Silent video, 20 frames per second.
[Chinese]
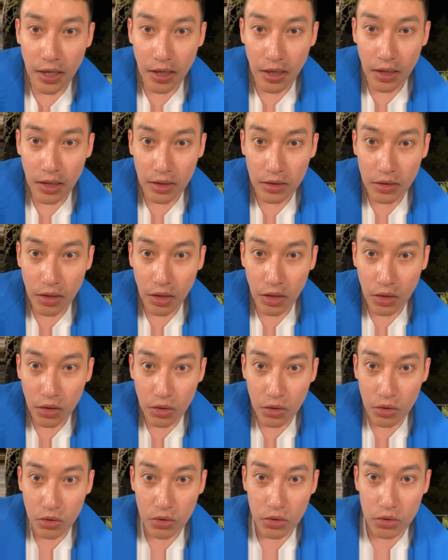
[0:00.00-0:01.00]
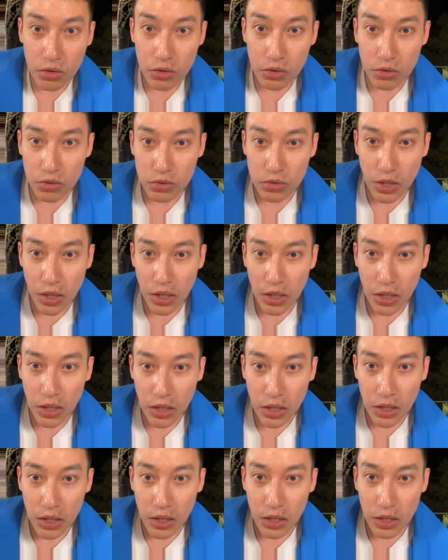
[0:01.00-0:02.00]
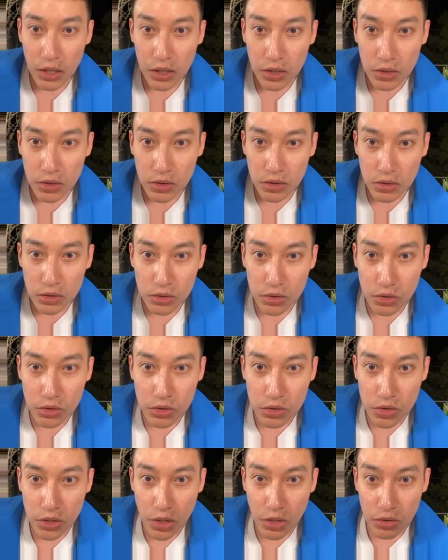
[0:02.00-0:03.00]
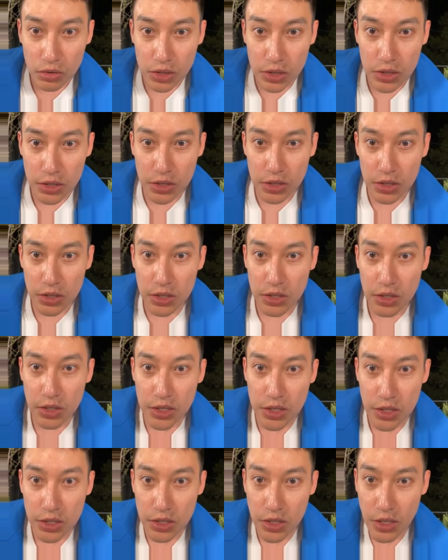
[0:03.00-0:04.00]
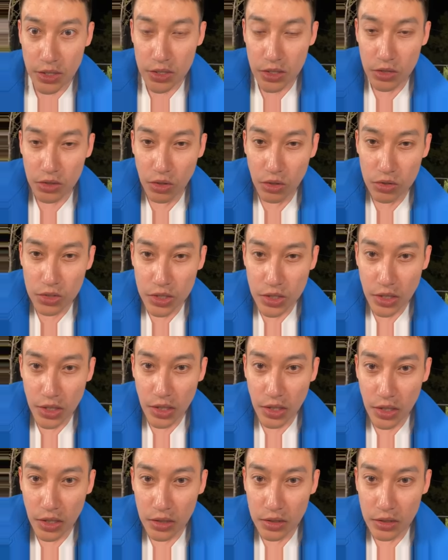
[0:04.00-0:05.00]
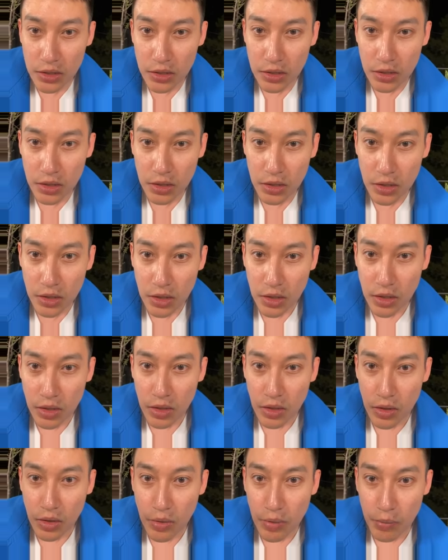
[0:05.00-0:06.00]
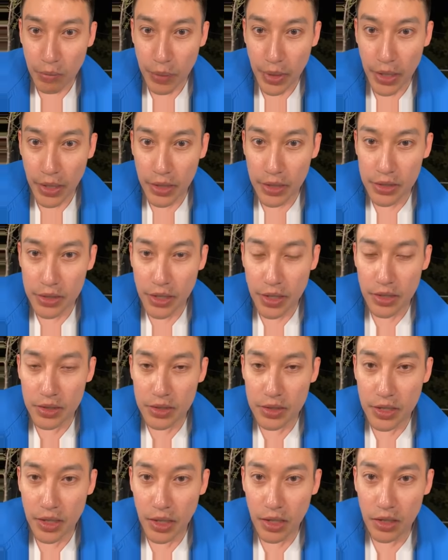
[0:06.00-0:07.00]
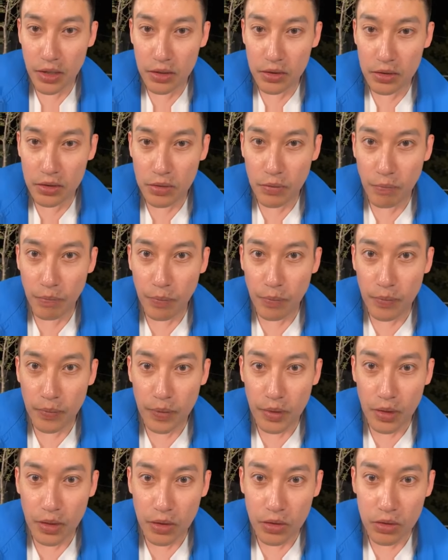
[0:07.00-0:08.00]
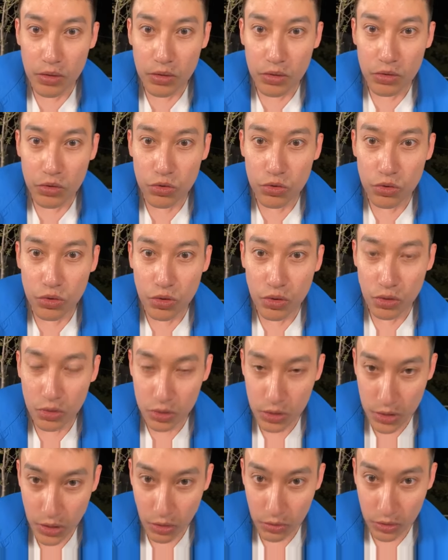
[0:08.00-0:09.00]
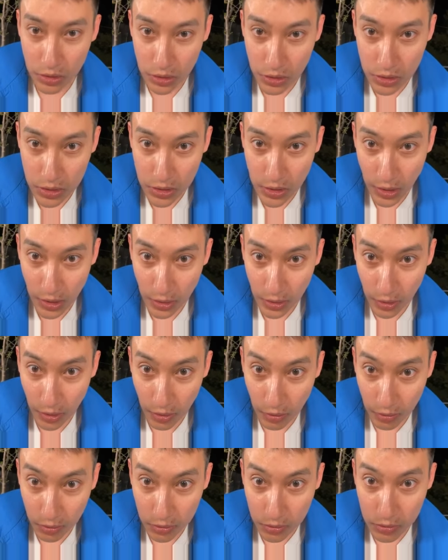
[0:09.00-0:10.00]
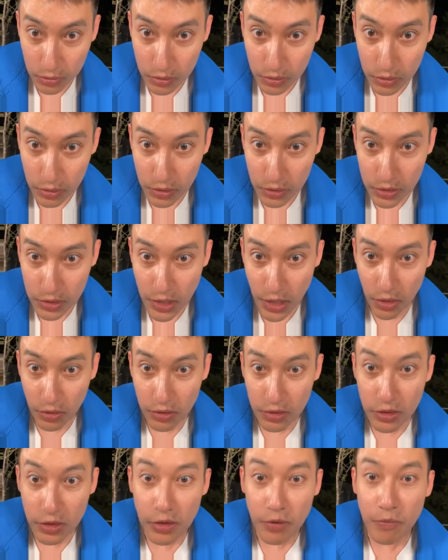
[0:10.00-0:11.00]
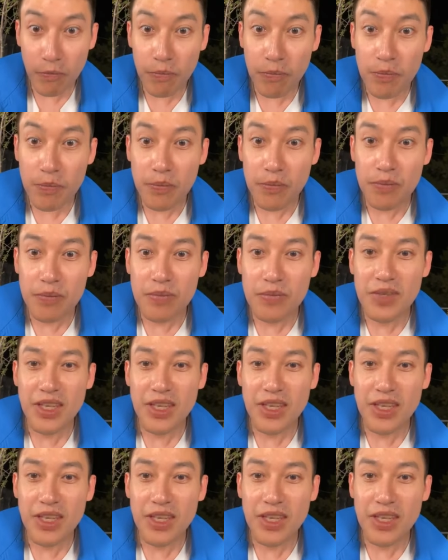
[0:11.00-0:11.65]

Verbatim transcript: 好，然后诶，超级支持，谢谢金东贤配燕 Ten 说叫你一下，好叫。叫，